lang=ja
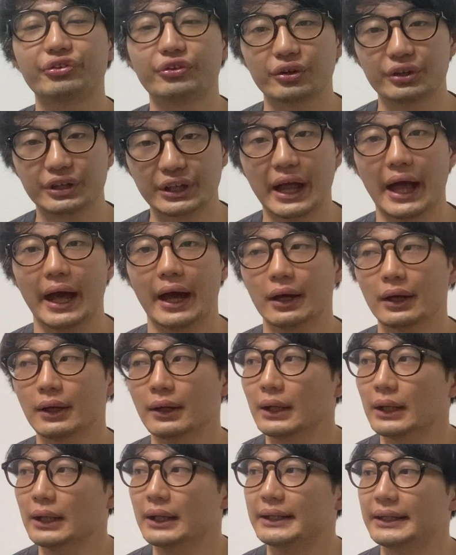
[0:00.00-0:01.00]
当にね、
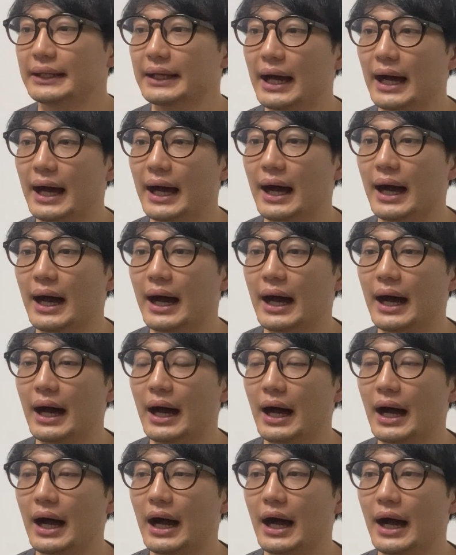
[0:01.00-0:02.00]
い
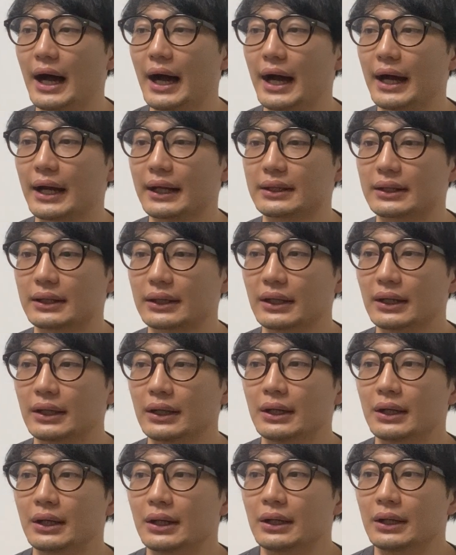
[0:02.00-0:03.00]
や
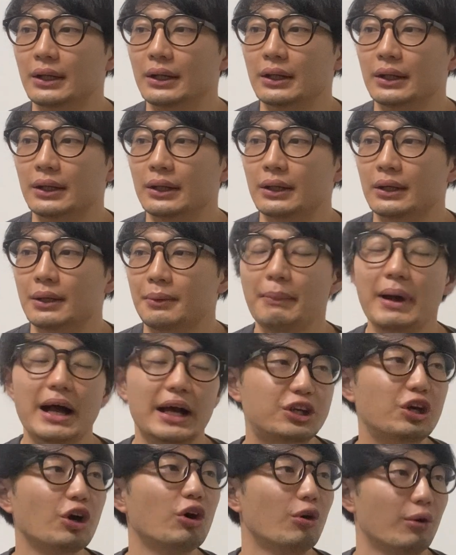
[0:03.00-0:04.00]
まあ
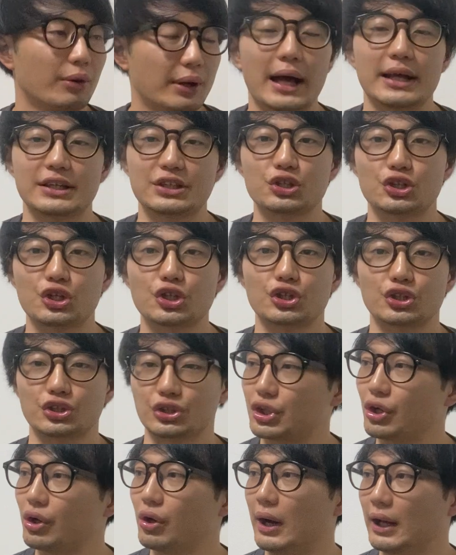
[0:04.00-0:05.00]
今日、あ、そうそうそう、
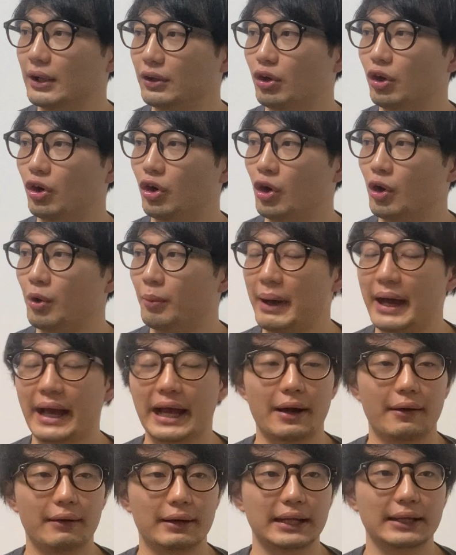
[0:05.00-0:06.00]
今日あのー、前
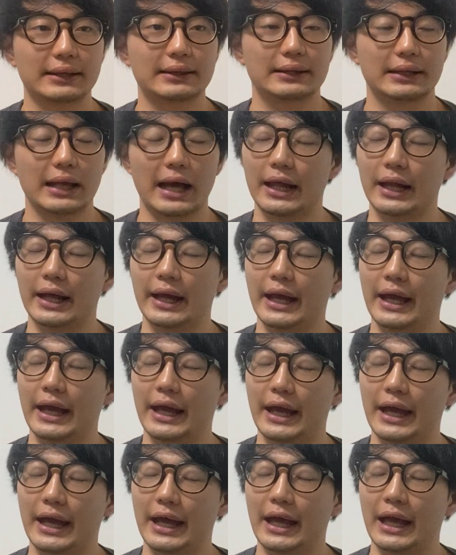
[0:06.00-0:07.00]
川だ、
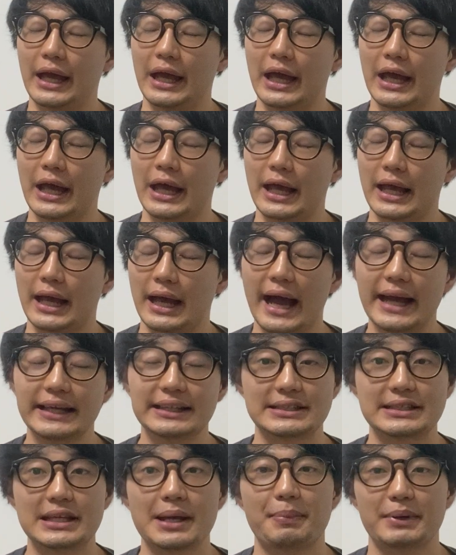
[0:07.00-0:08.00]
えー、相
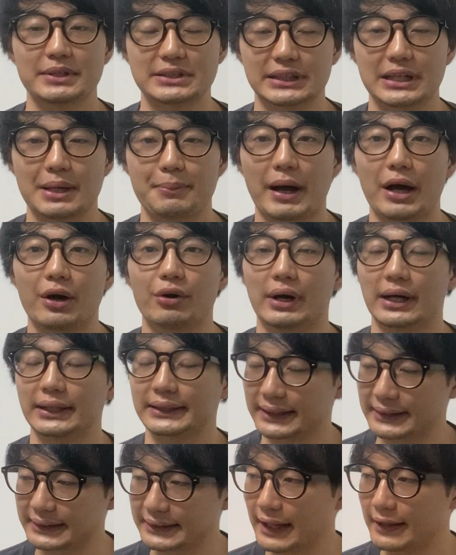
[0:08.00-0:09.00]
手先発がね、バウアー
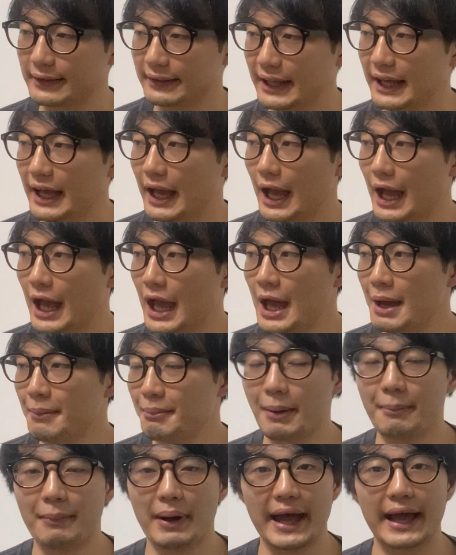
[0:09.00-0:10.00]
だったんで、
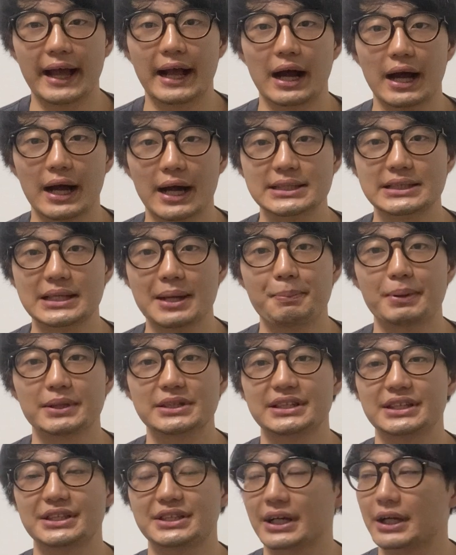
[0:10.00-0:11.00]
まあ前川が先
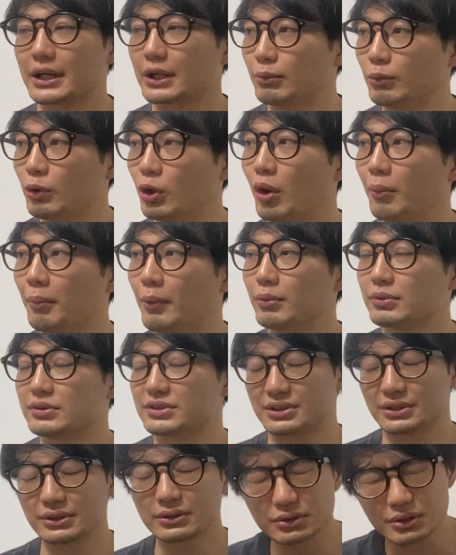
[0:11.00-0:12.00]
発でしたけども、もう
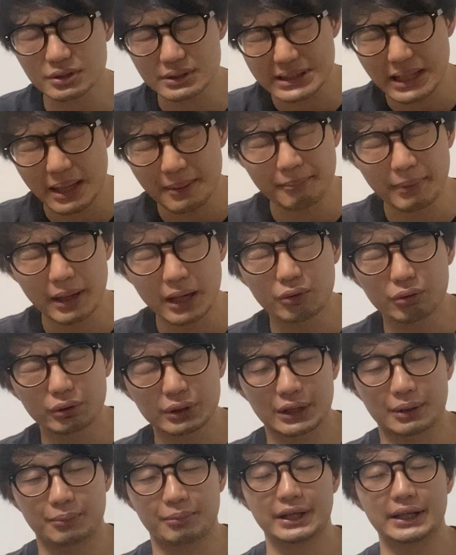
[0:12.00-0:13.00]
ずっと3番固
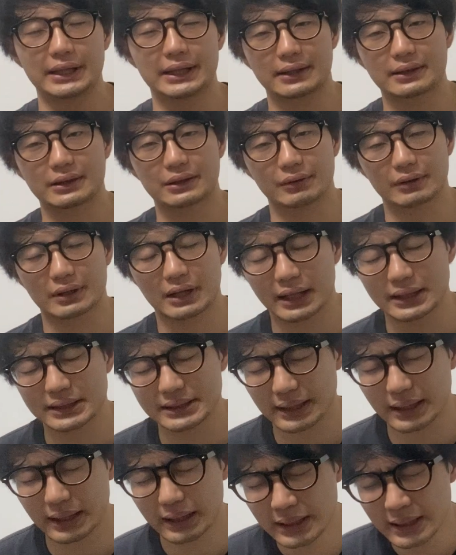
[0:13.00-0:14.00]
定でもいいなっていう感
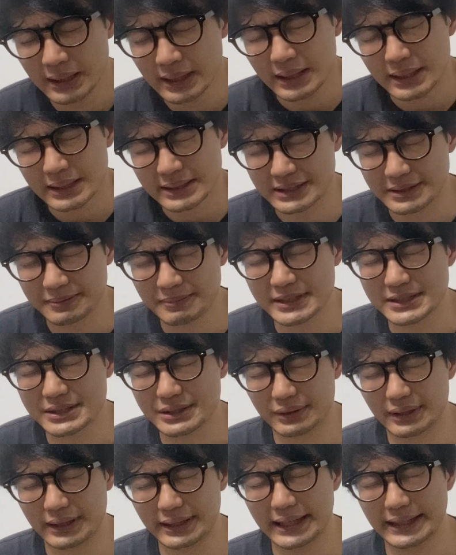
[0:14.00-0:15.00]
じはします
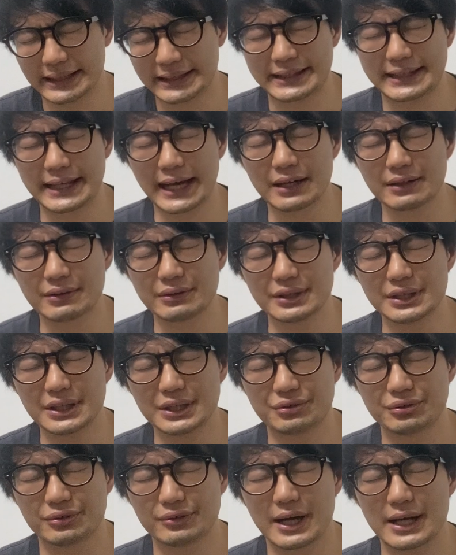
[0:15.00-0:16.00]
よねいや逆
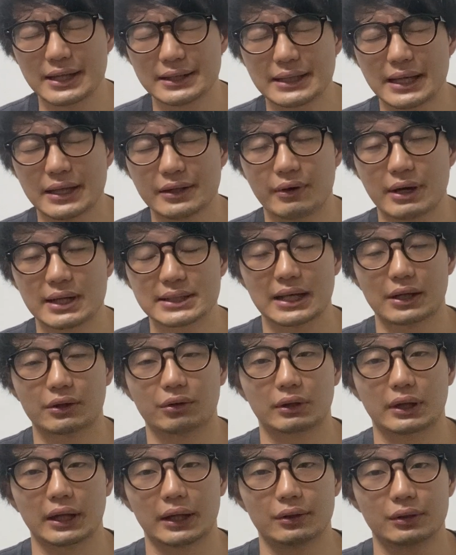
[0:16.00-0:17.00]
に不安なのは
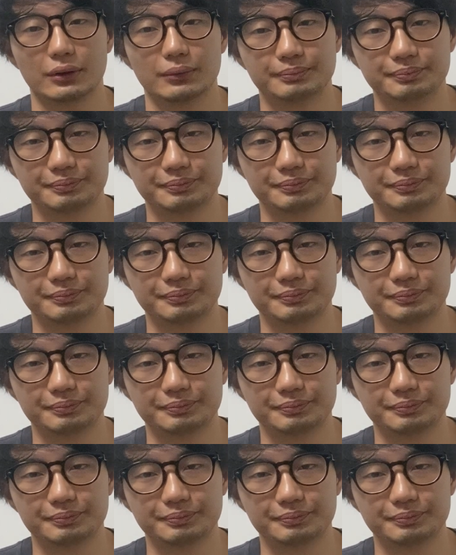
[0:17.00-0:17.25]
サトテル、うん、